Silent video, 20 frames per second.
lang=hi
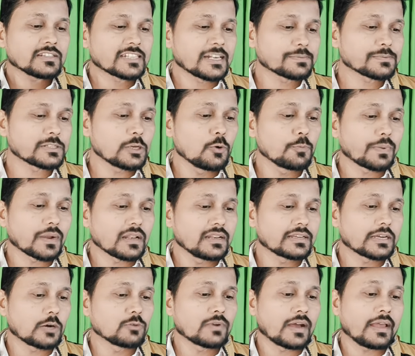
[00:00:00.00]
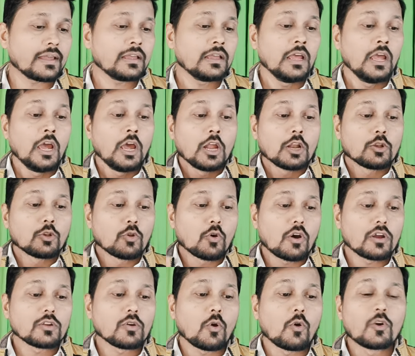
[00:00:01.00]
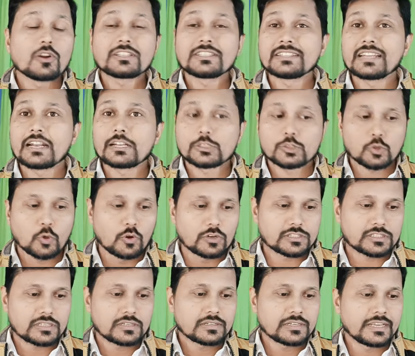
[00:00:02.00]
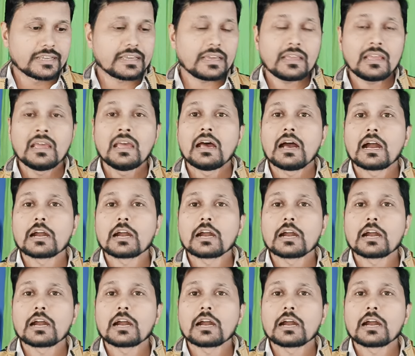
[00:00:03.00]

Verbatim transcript: सबसे ऊपर लिखा हुआ है नॉन ओरिजिनल सोर्स ठीक है